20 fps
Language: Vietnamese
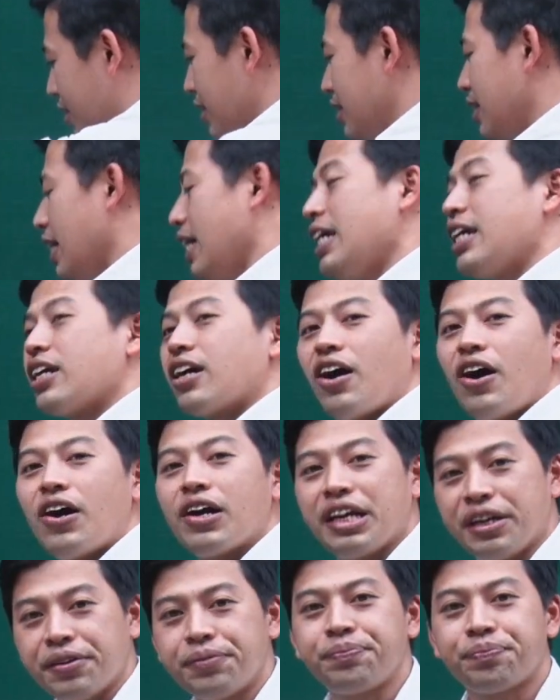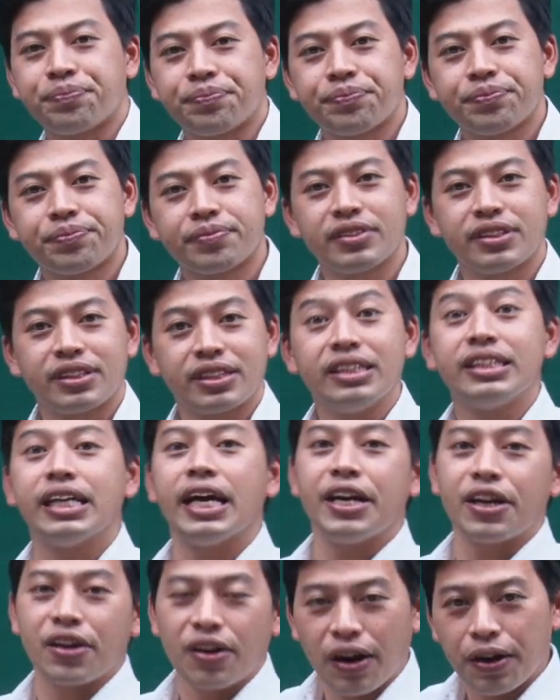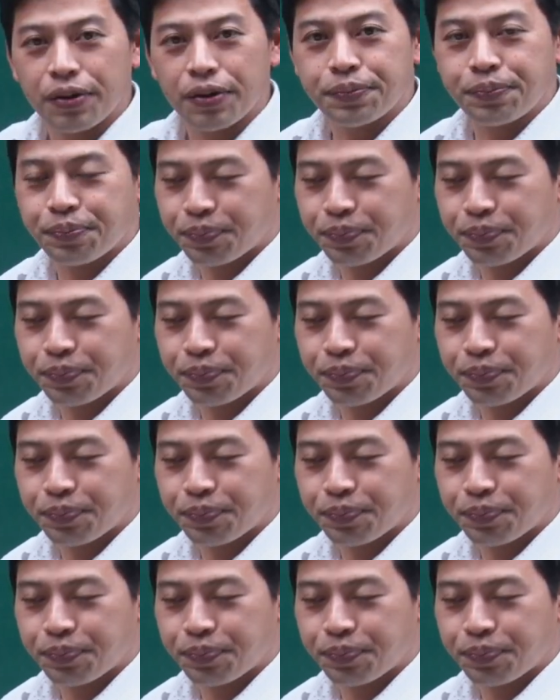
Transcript: từ dễ đến khó đi từ dễ đến khó